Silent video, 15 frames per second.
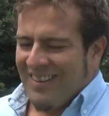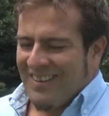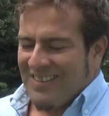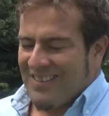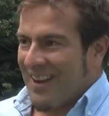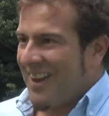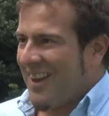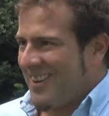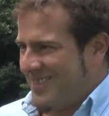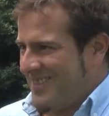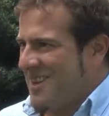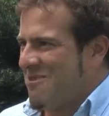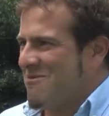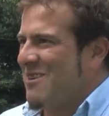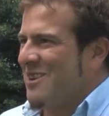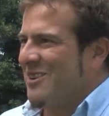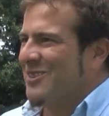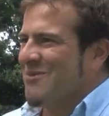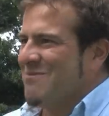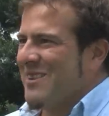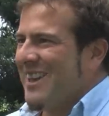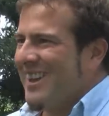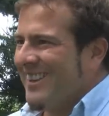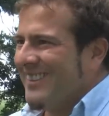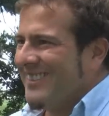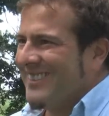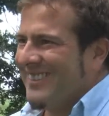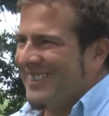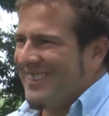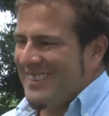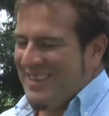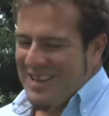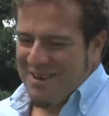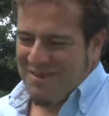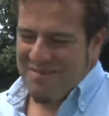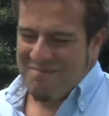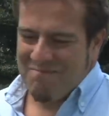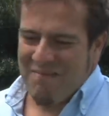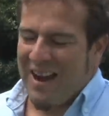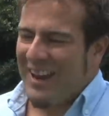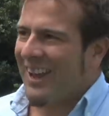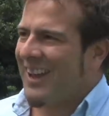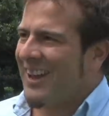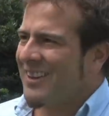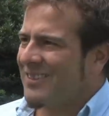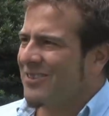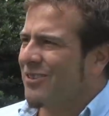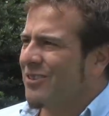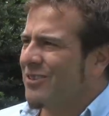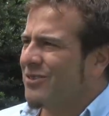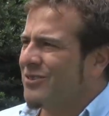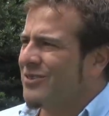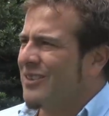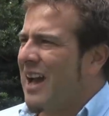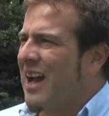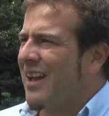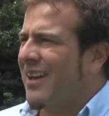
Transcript: sacar ese agua de los humedales y en manejar esos